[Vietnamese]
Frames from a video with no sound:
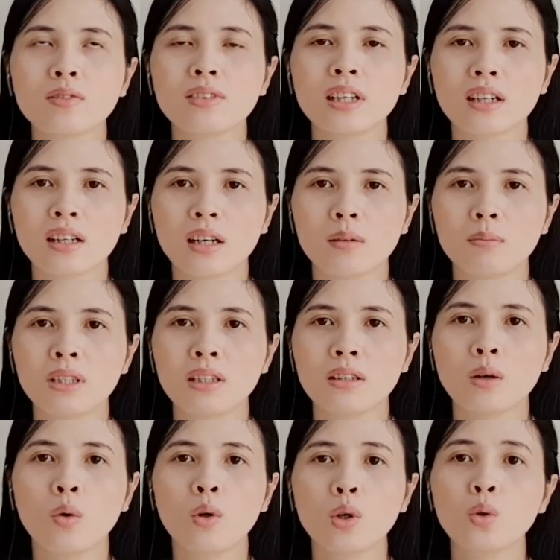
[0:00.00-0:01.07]
việc là mình
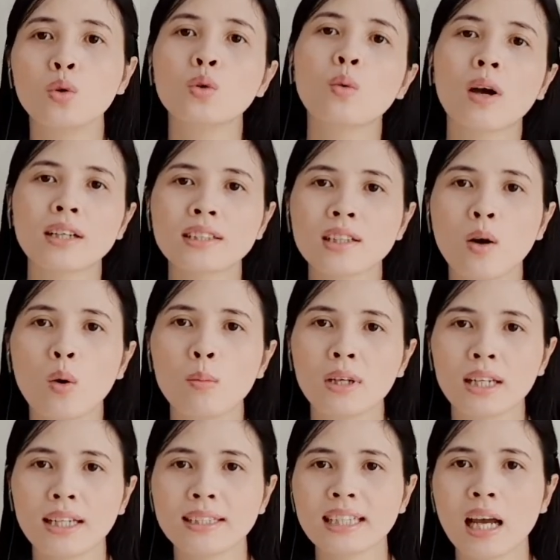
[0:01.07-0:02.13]
ngồi lún quá sâu mình
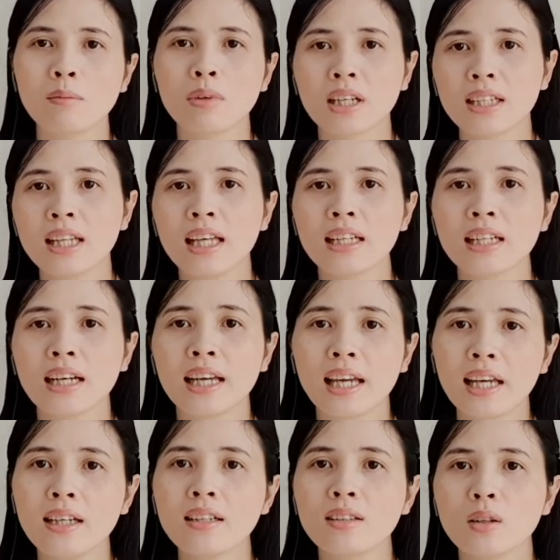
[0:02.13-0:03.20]
lại chạm vào cái nền
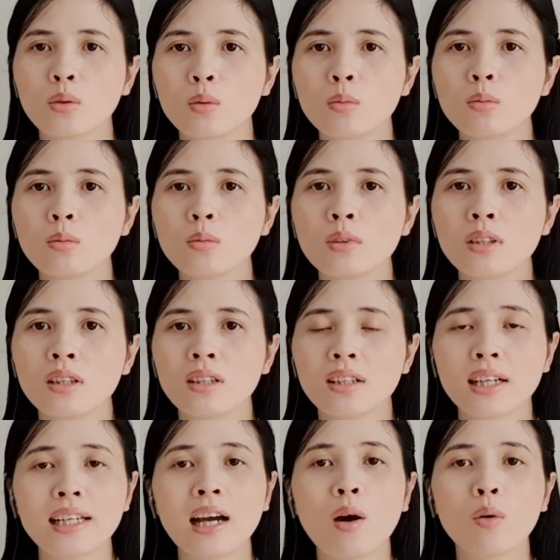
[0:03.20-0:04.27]
ghế nó cũng
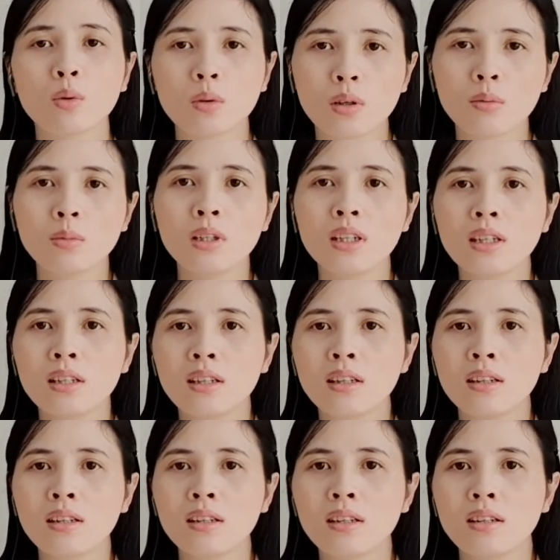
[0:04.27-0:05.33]
gây đau đúng không?
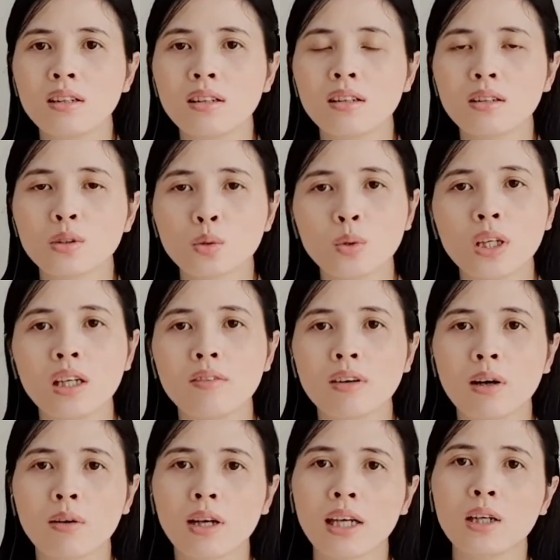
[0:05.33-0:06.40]
Ờ, tùy
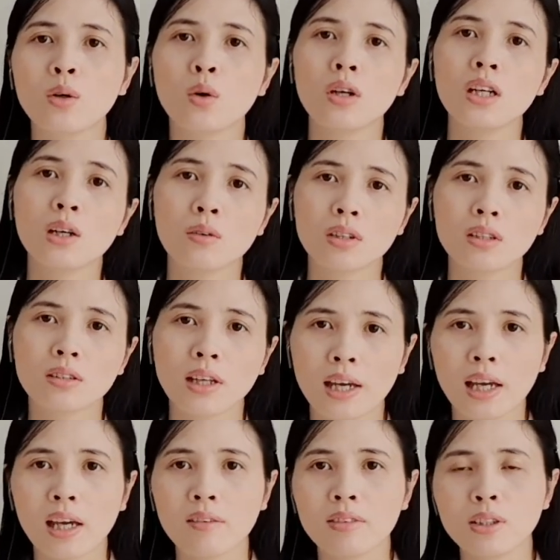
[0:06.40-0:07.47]
vào cái khối lượng của cơ
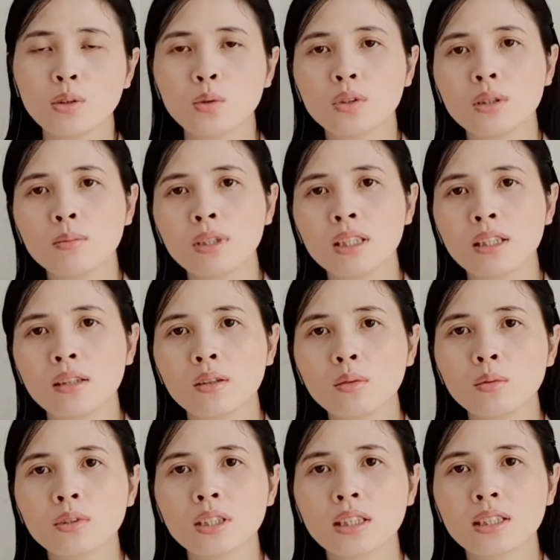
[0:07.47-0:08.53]
thể ví dụ như mình
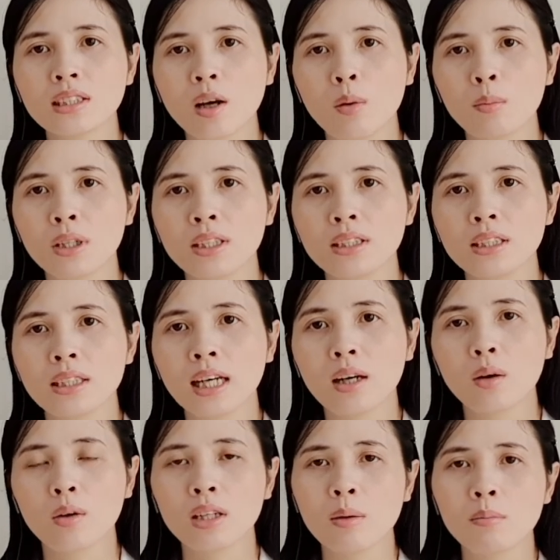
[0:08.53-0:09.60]
lúc sinh xong mình chỉ nặng
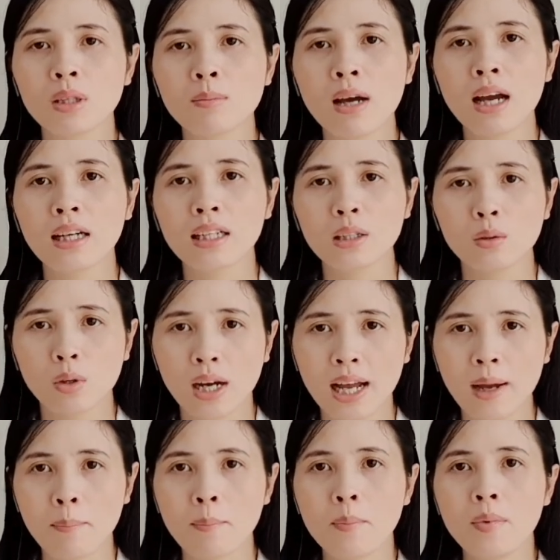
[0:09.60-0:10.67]
có 53 kg
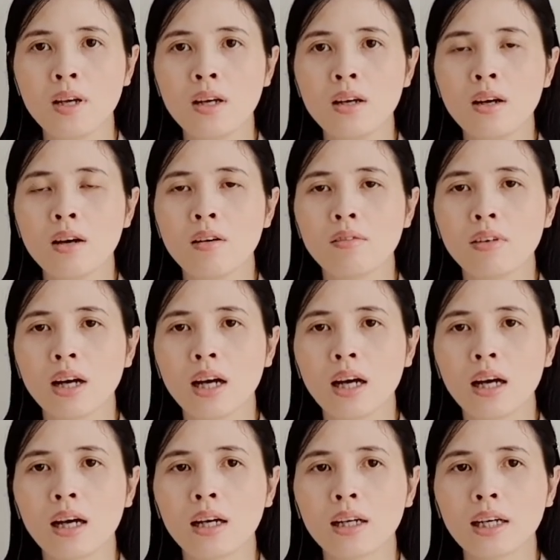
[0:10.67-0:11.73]

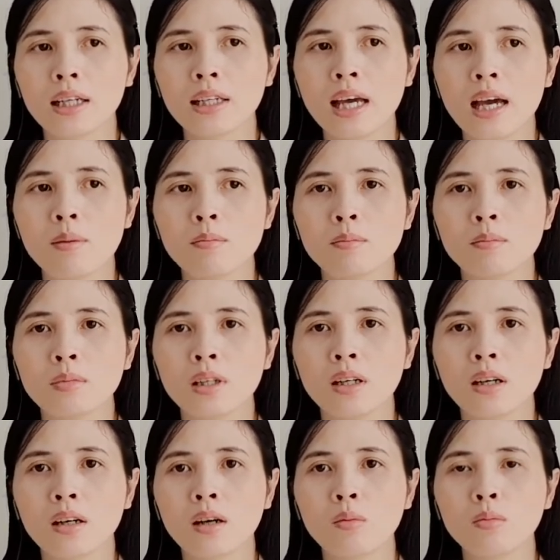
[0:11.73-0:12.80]
và cái đệm mà
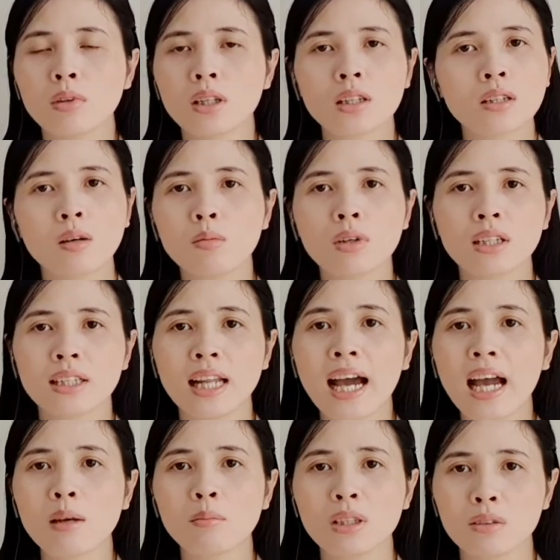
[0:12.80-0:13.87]
ờ, không không cần
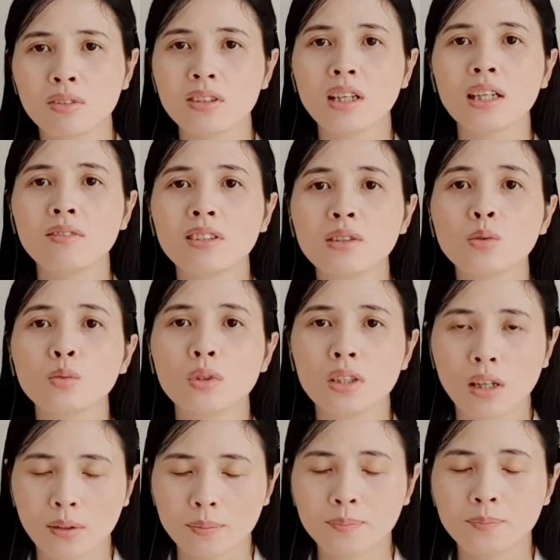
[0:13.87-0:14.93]
đai mình vẫn thấy vẫn dùng được